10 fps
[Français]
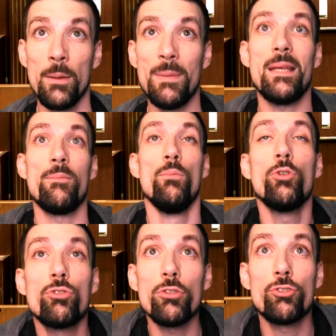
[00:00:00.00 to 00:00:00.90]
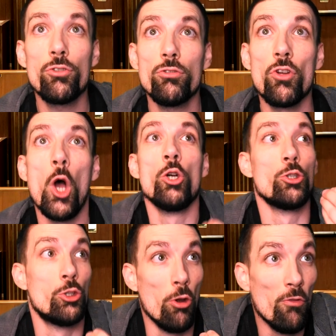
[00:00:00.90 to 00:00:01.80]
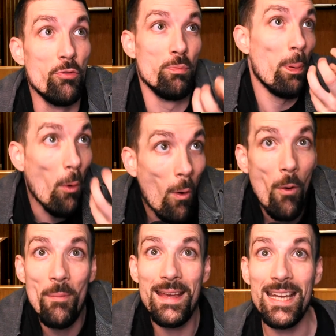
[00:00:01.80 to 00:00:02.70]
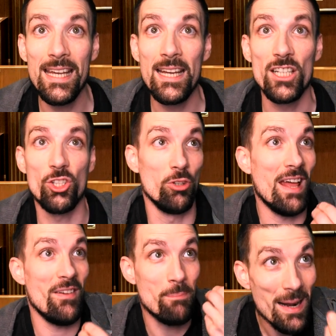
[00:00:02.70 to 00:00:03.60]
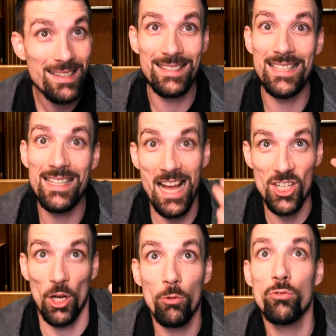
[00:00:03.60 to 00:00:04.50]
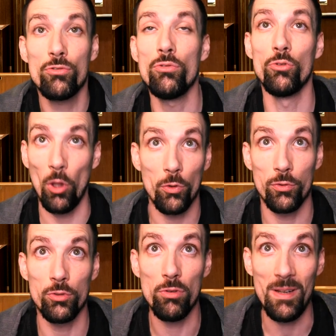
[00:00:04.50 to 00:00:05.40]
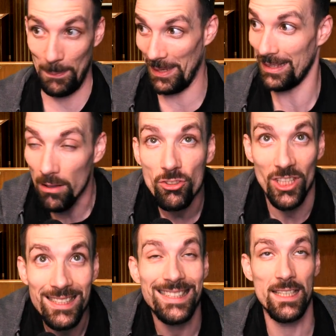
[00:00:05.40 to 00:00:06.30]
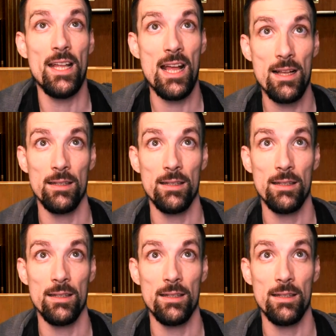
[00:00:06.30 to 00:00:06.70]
Mais monsieur le juge, je vous promets, je n'avais pas le sida, j'ai reçu une transfusion et maintenant j'ai le sida.